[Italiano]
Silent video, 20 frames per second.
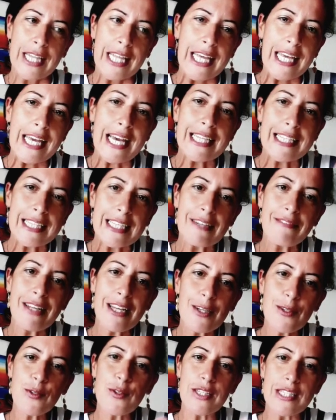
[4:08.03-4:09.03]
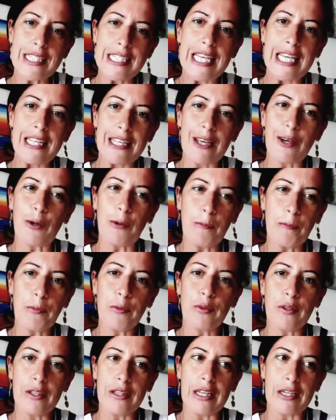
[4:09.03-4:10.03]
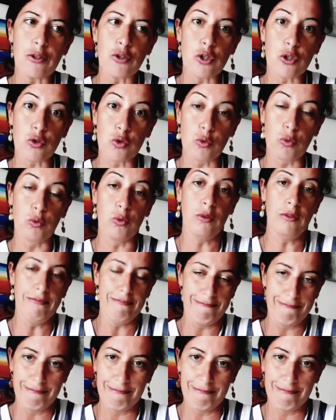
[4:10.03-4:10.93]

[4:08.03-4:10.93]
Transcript: e attraverso i segni compiuti da Gesù,